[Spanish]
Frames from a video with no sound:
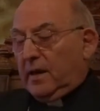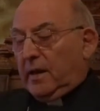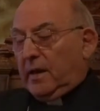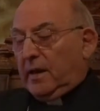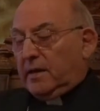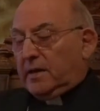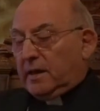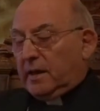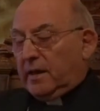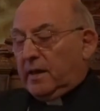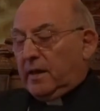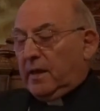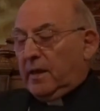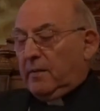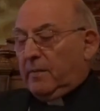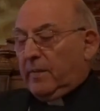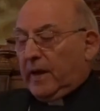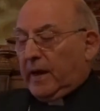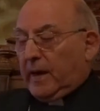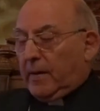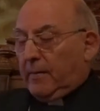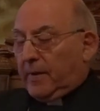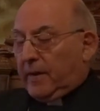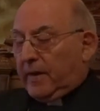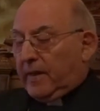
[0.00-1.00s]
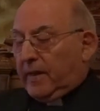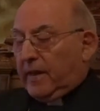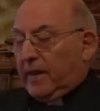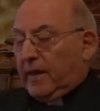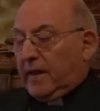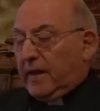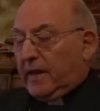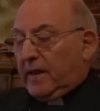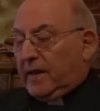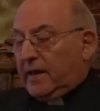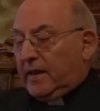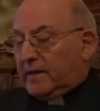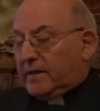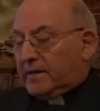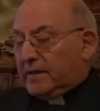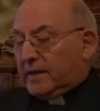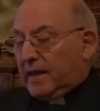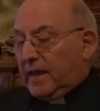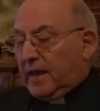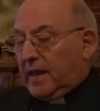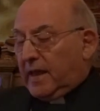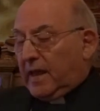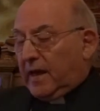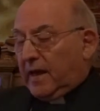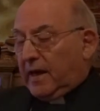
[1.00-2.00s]
es decir, para predicar y
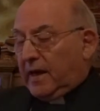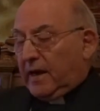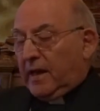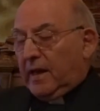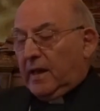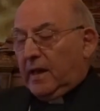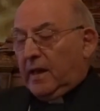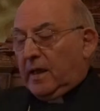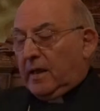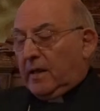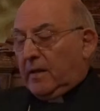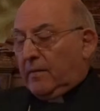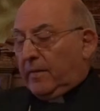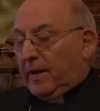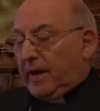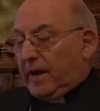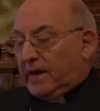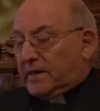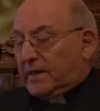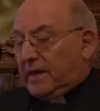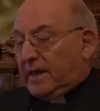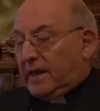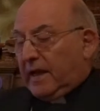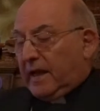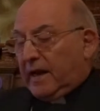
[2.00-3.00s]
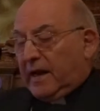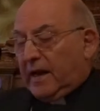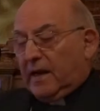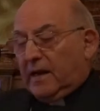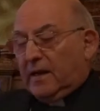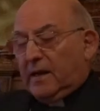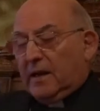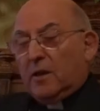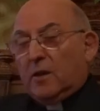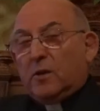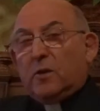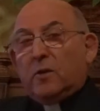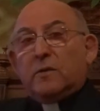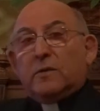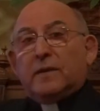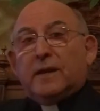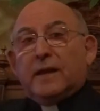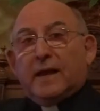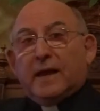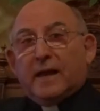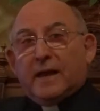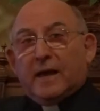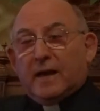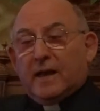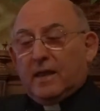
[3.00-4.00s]
enseñar, para ser canal del don
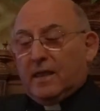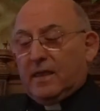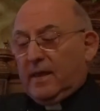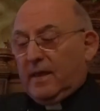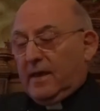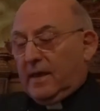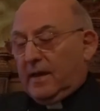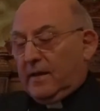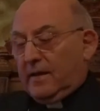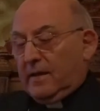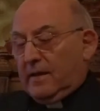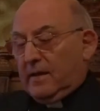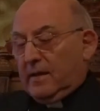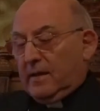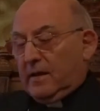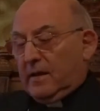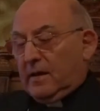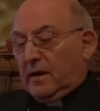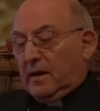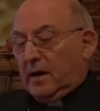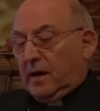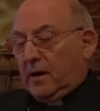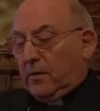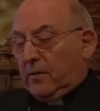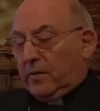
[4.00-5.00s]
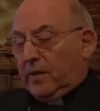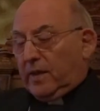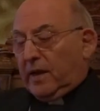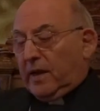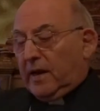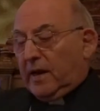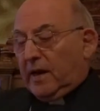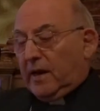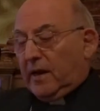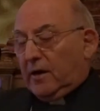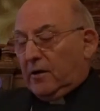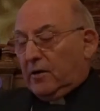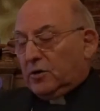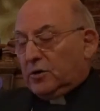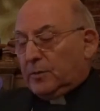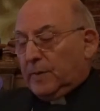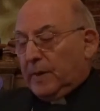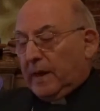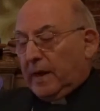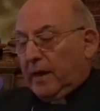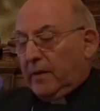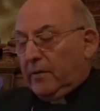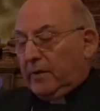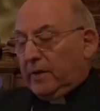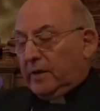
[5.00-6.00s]
de la gracia, reconciliar a los
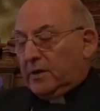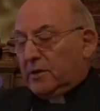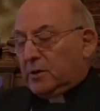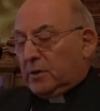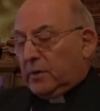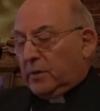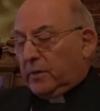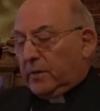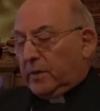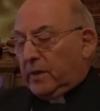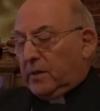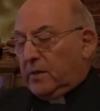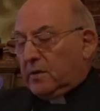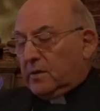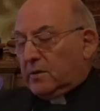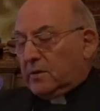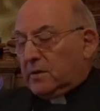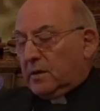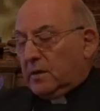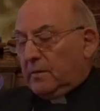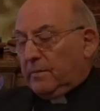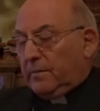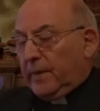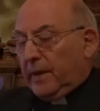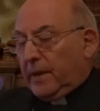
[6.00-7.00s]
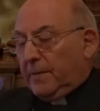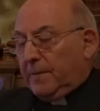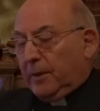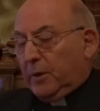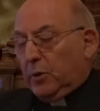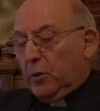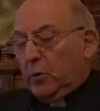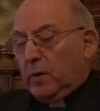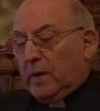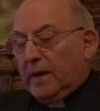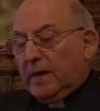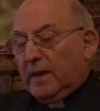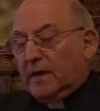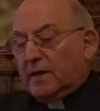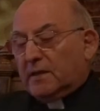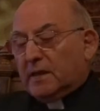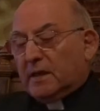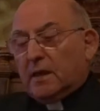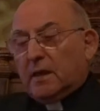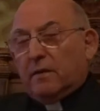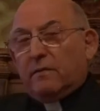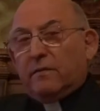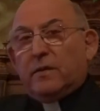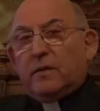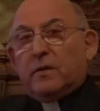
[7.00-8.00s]
pecadores con Dios, perpetuar el
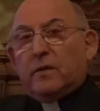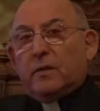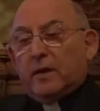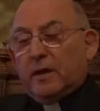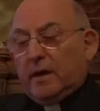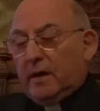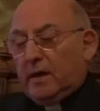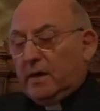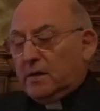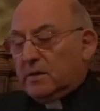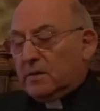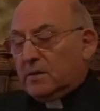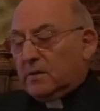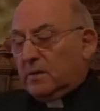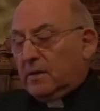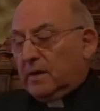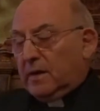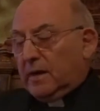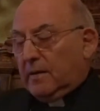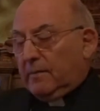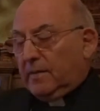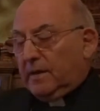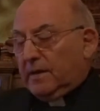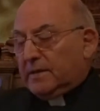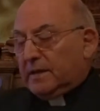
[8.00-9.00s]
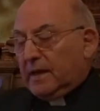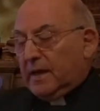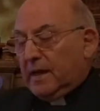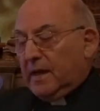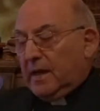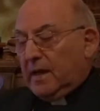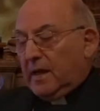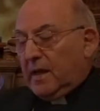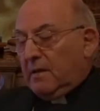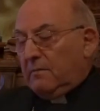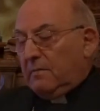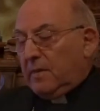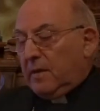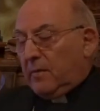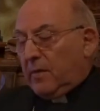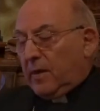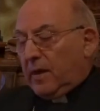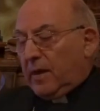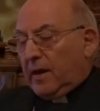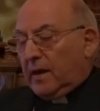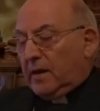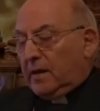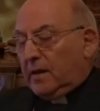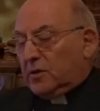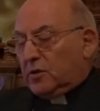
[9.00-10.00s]
sacrificio de Cristo en la misa,
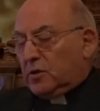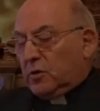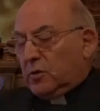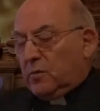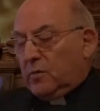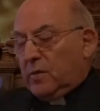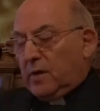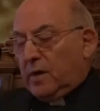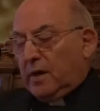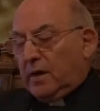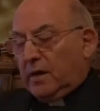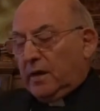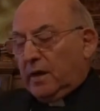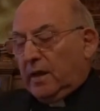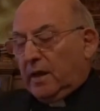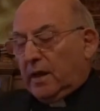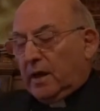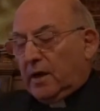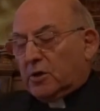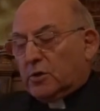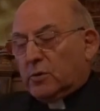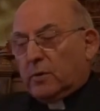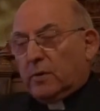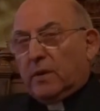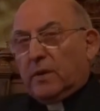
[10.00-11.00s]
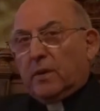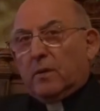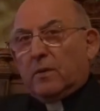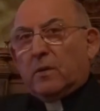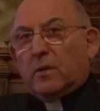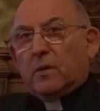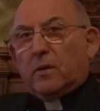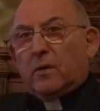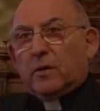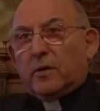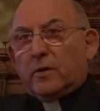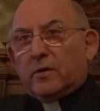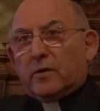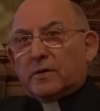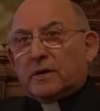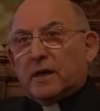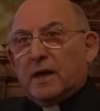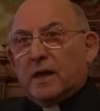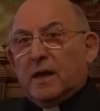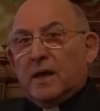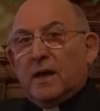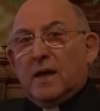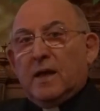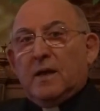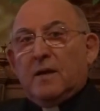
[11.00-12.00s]
memorial de su muerte y resurrección
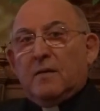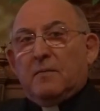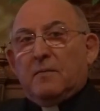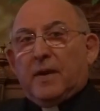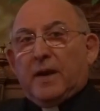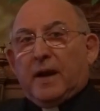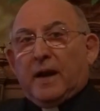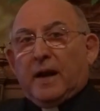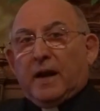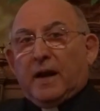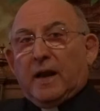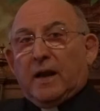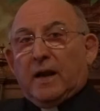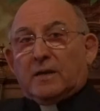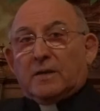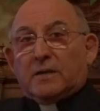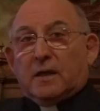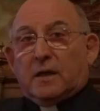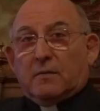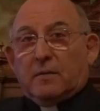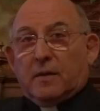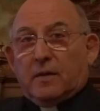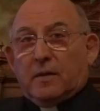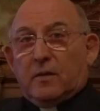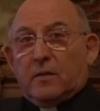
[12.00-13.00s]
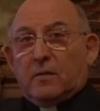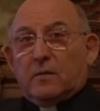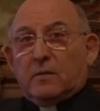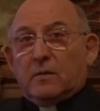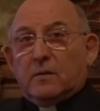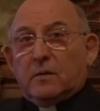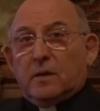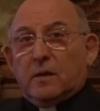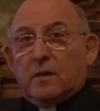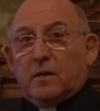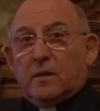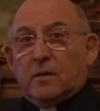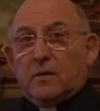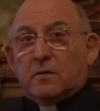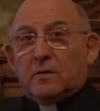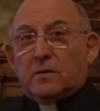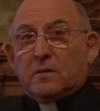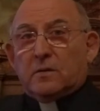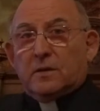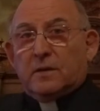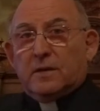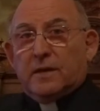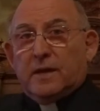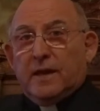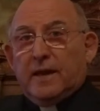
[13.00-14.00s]
gloriosa, para que la salvación de
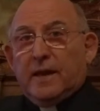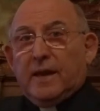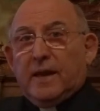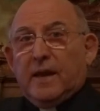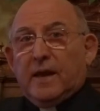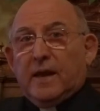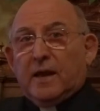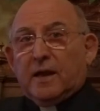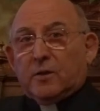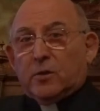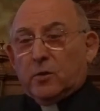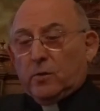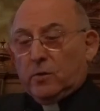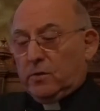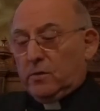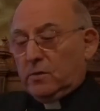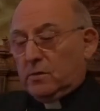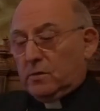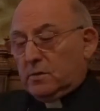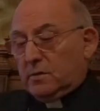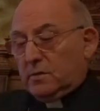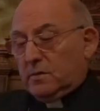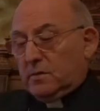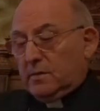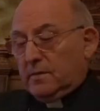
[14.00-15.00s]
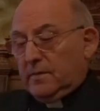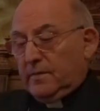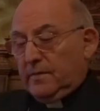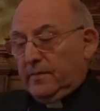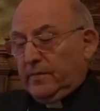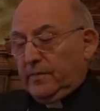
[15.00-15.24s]
Dios llegue a todos.